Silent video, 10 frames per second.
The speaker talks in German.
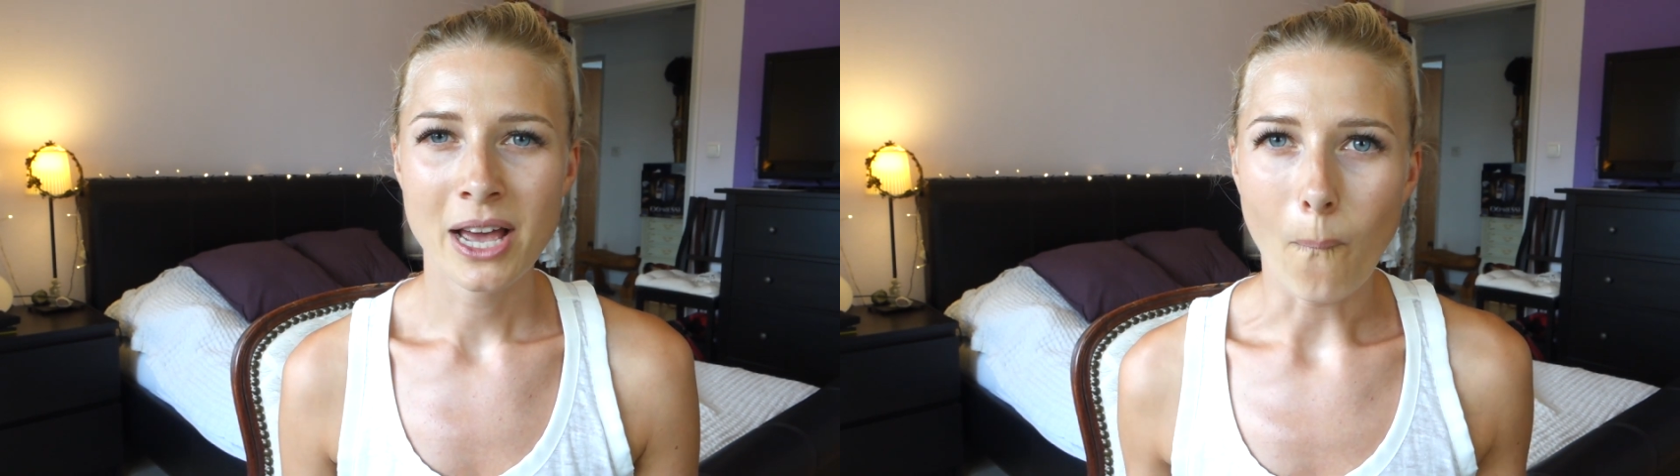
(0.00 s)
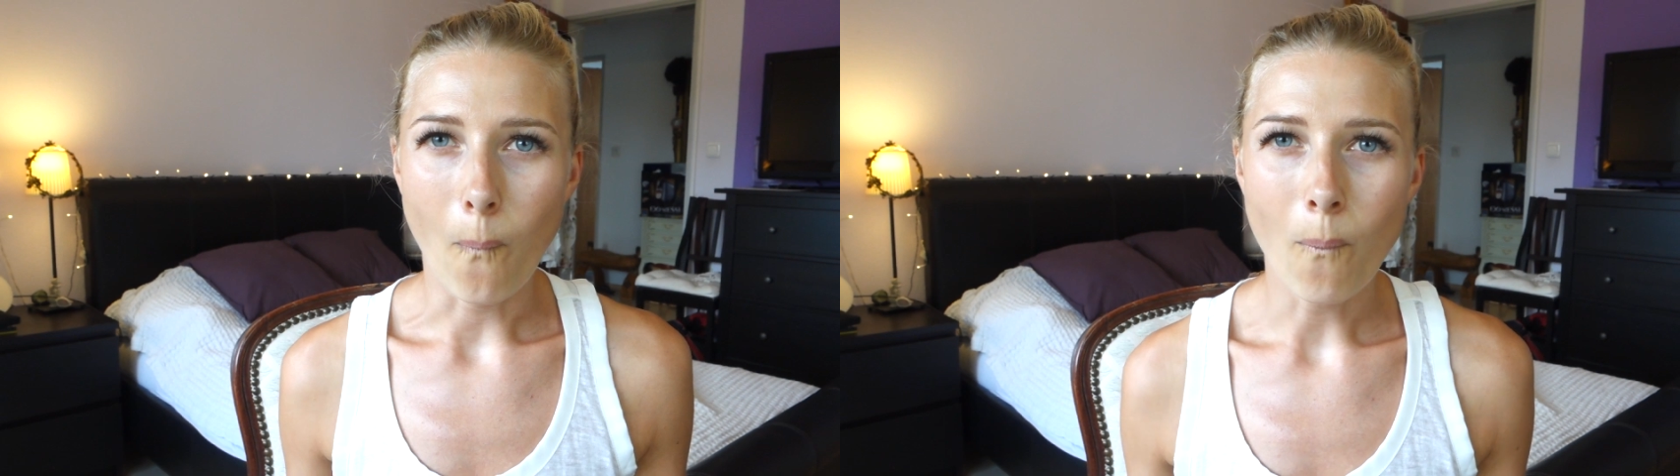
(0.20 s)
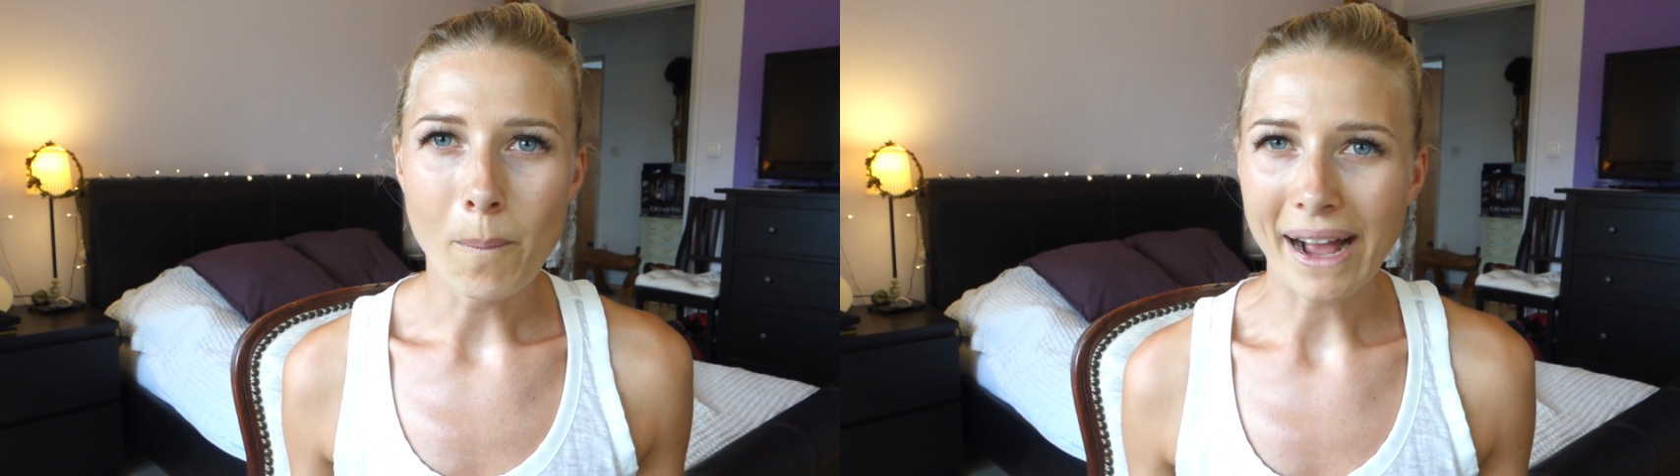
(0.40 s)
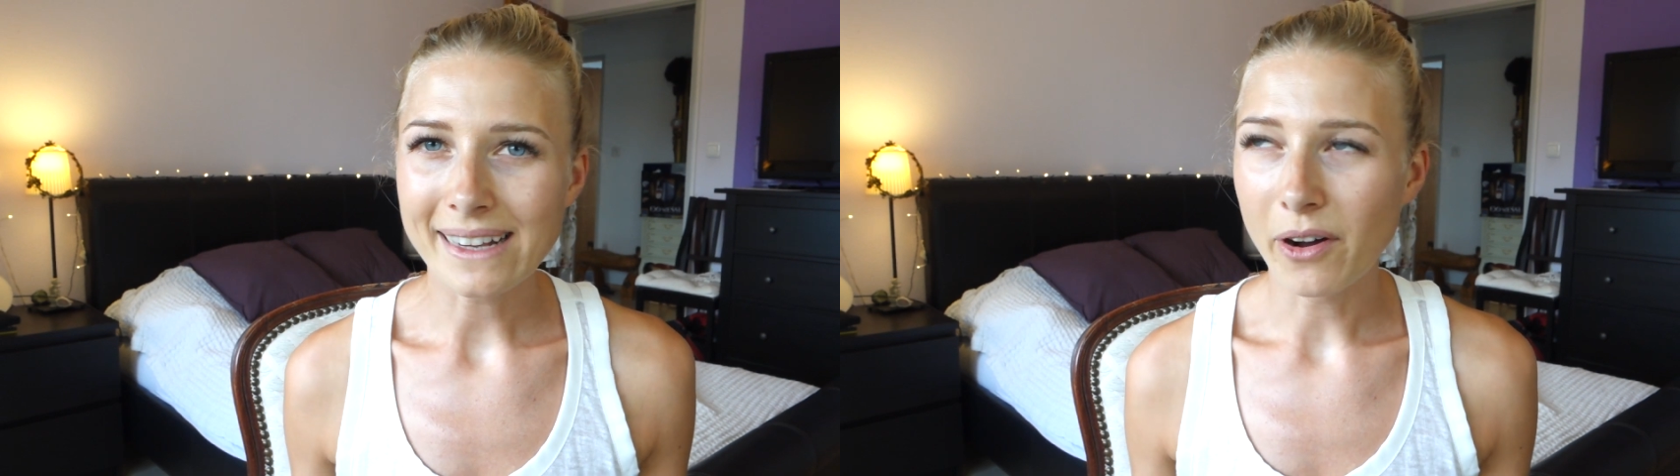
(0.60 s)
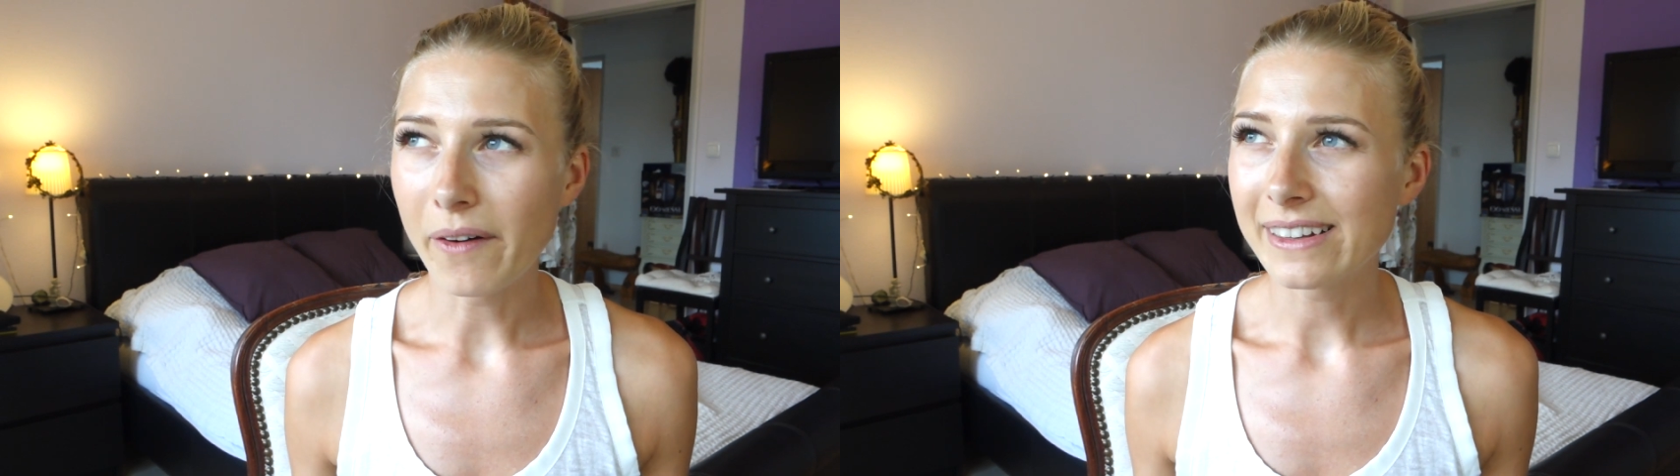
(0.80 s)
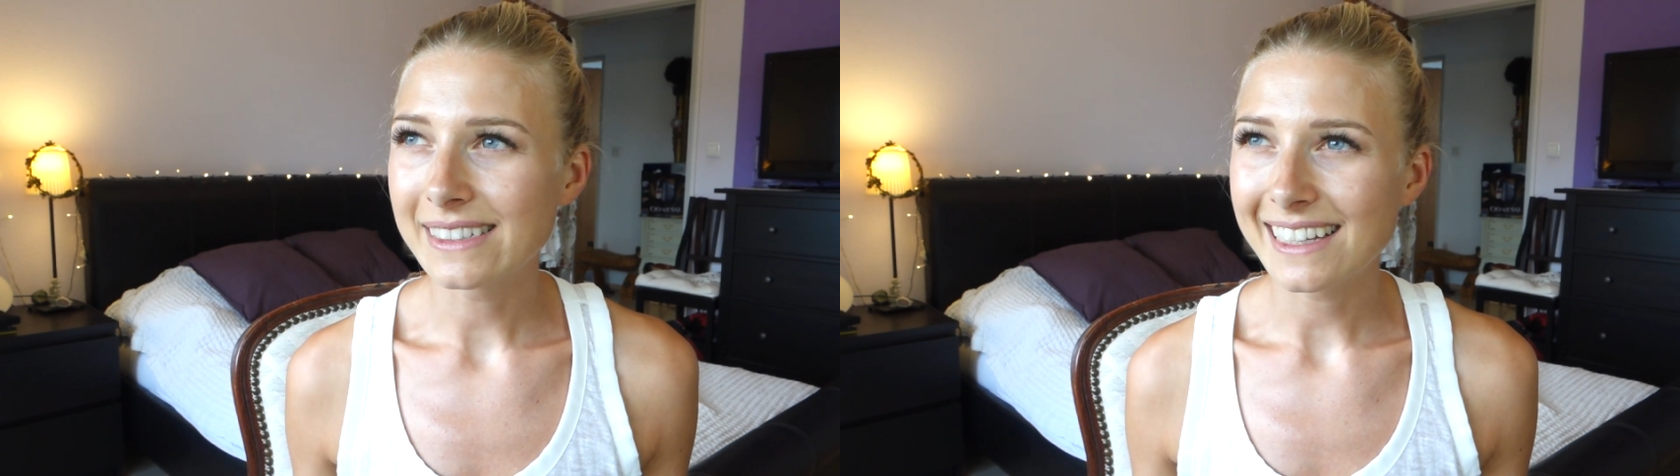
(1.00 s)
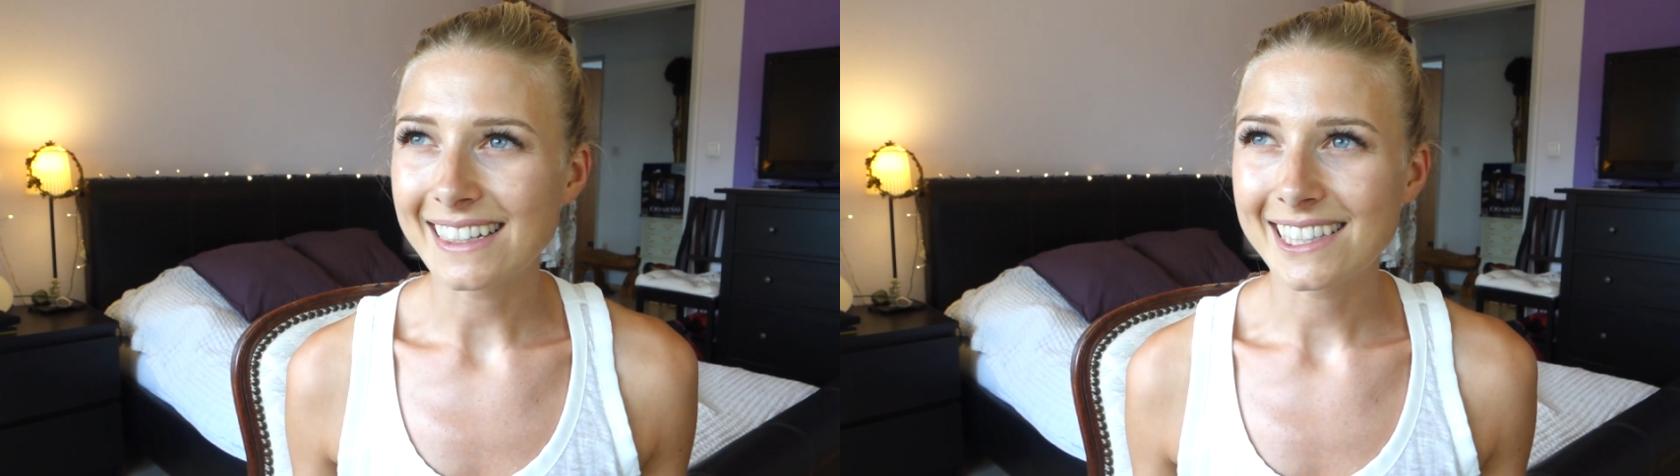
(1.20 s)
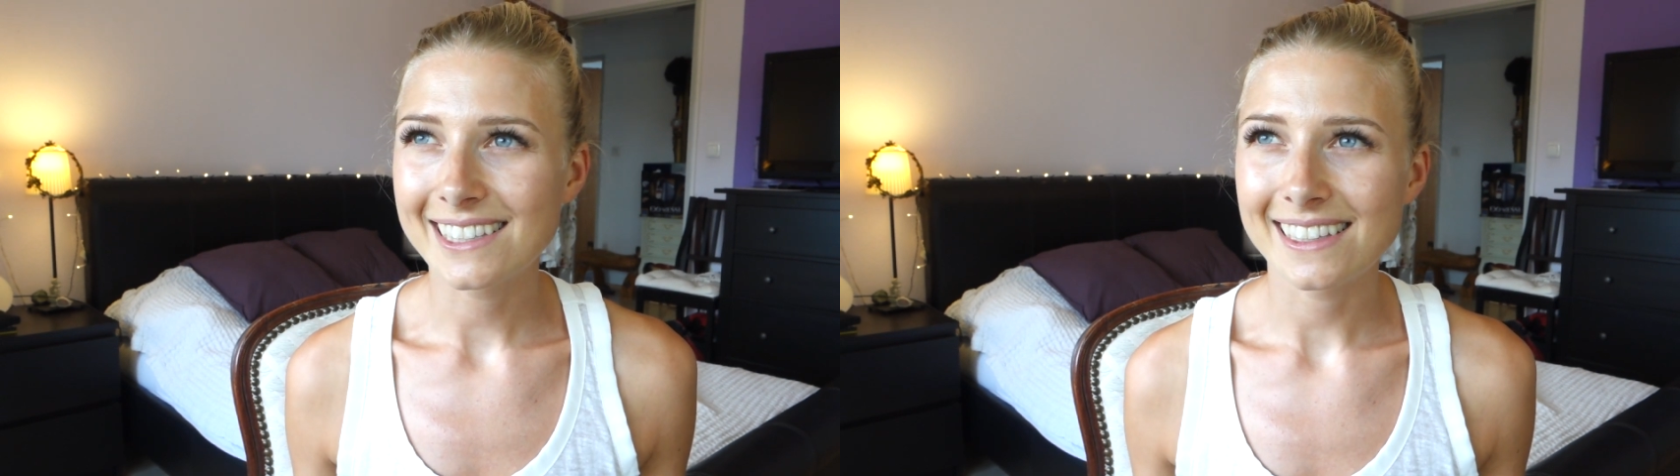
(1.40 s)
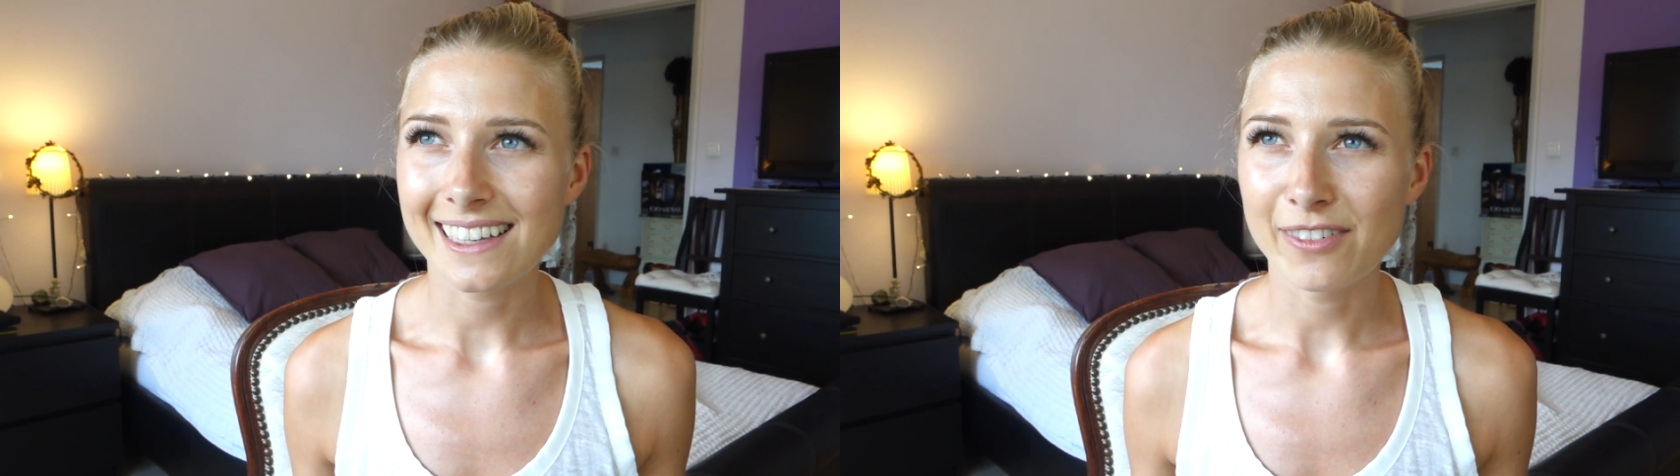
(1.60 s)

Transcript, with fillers: Oh mein Gott, jetzt